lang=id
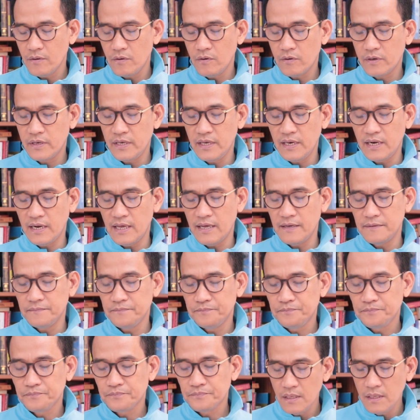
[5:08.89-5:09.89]
Oke lah.
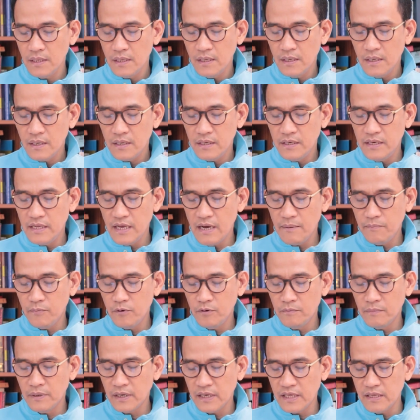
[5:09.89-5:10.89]
Dia
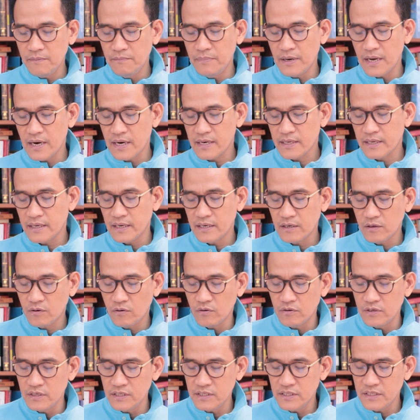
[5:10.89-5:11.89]
pun mengibaratkan
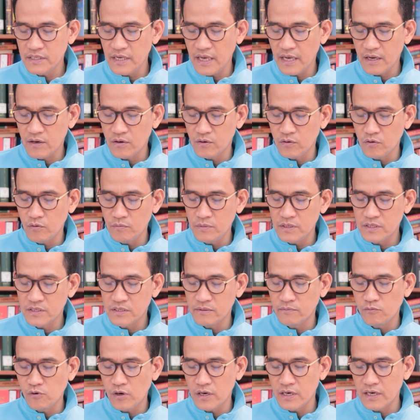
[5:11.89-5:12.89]
kondisi ekonomi
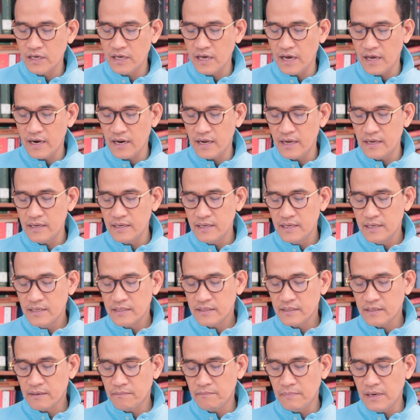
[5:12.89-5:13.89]
semua
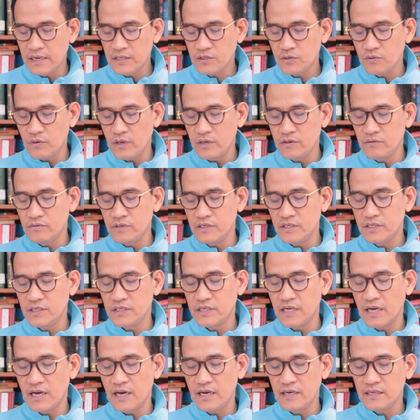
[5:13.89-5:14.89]
negara termasuk
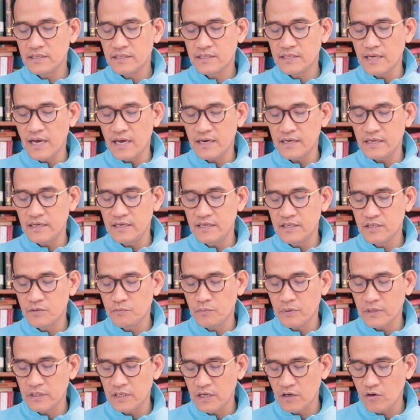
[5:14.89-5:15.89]
Indonesia saat ini
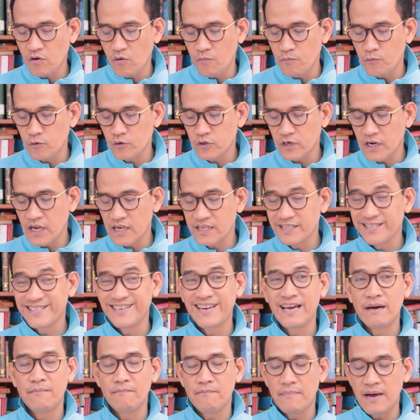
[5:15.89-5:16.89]
seperti komputer yang
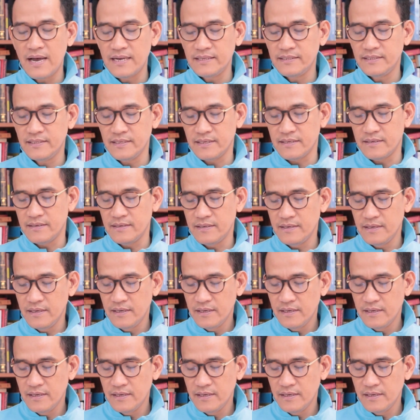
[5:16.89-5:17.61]
sedang macet